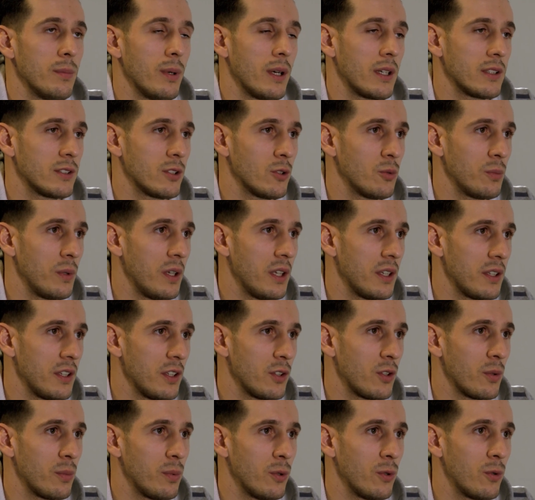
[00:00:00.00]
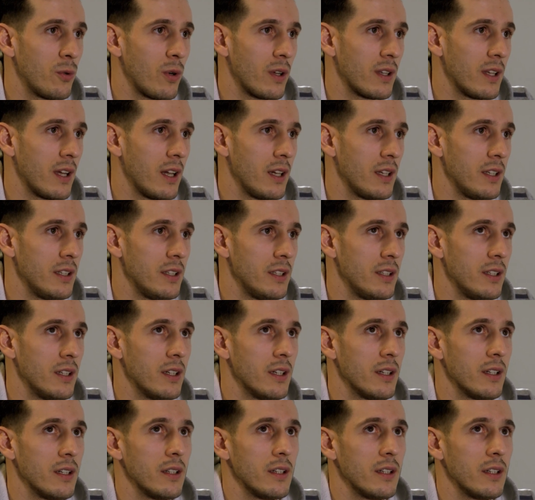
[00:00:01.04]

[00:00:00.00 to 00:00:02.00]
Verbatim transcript: bardzo umiejętnie to poukładali